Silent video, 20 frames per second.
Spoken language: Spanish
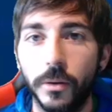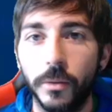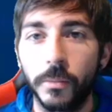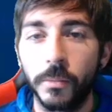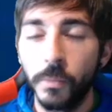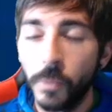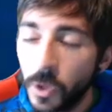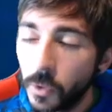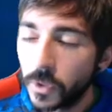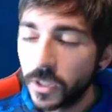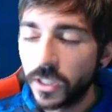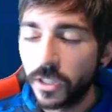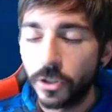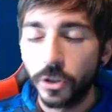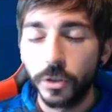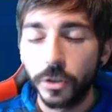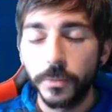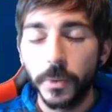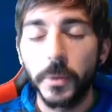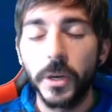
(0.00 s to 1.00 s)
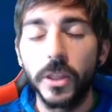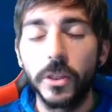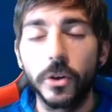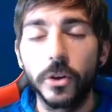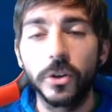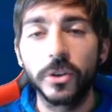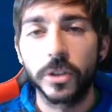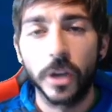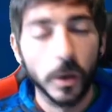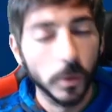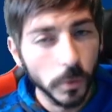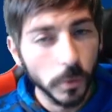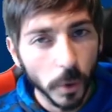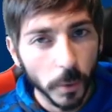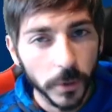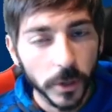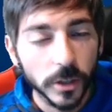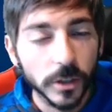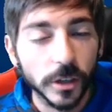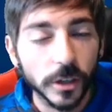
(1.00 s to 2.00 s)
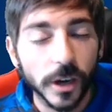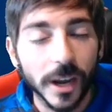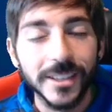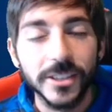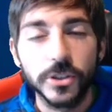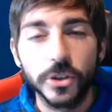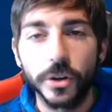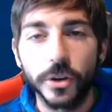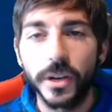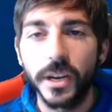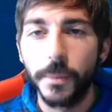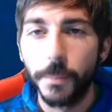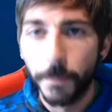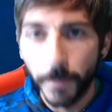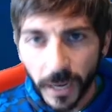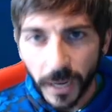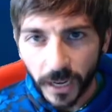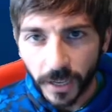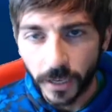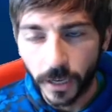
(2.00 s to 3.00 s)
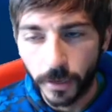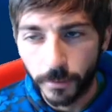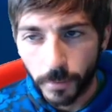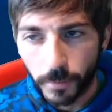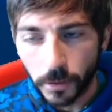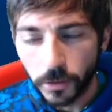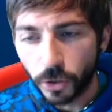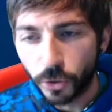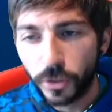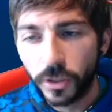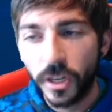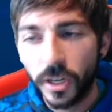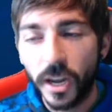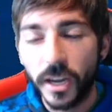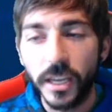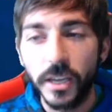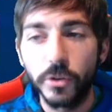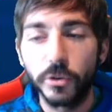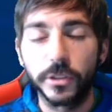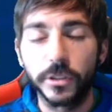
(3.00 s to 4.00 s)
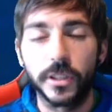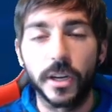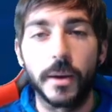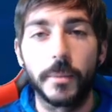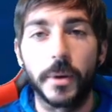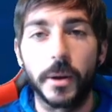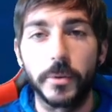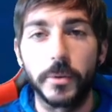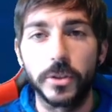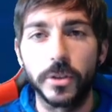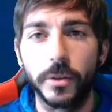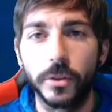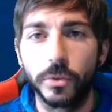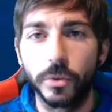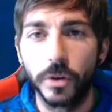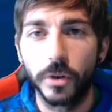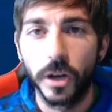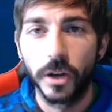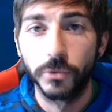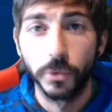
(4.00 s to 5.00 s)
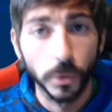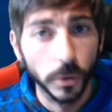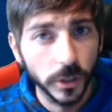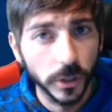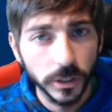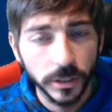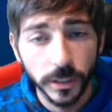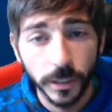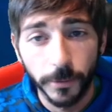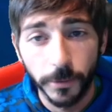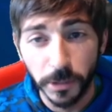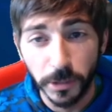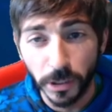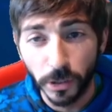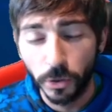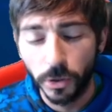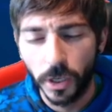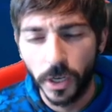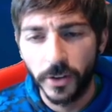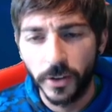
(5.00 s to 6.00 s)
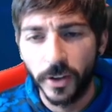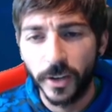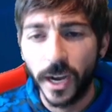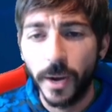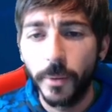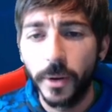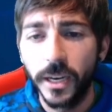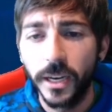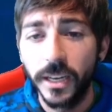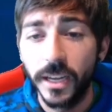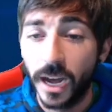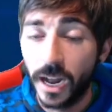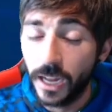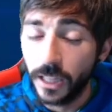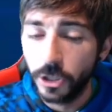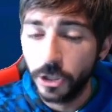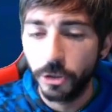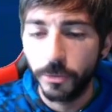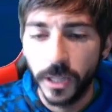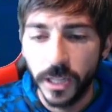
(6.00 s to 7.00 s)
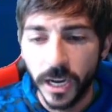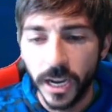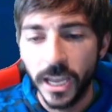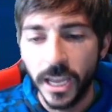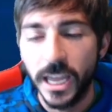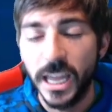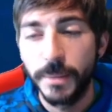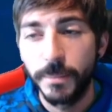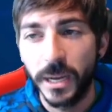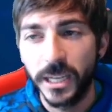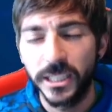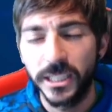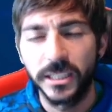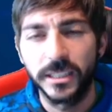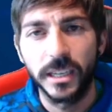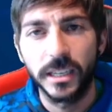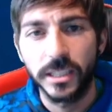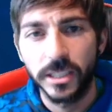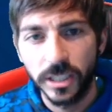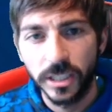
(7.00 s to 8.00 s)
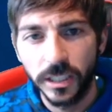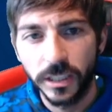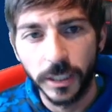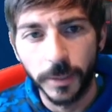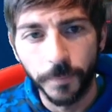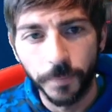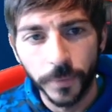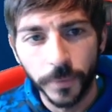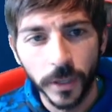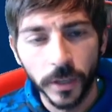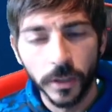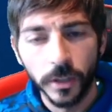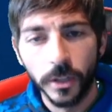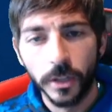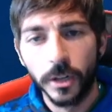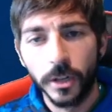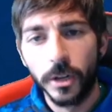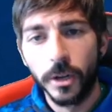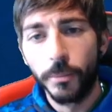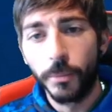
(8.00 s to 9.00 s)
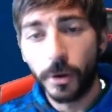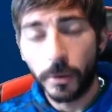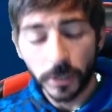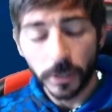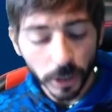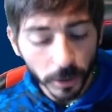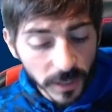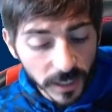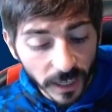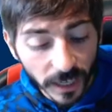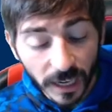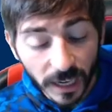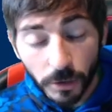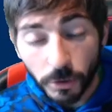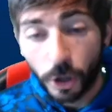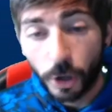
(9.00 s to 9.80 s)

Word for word: Muy buenas a todos, bienvenidos a un nuevo video de Land Soccer Manager Vamos a continuar aquí nuestra maravillosa aventura futbolística Vamos a encontrar con Cavali, Atlético Madrid y Manchester City Bueno, vamos a comenzar con uno de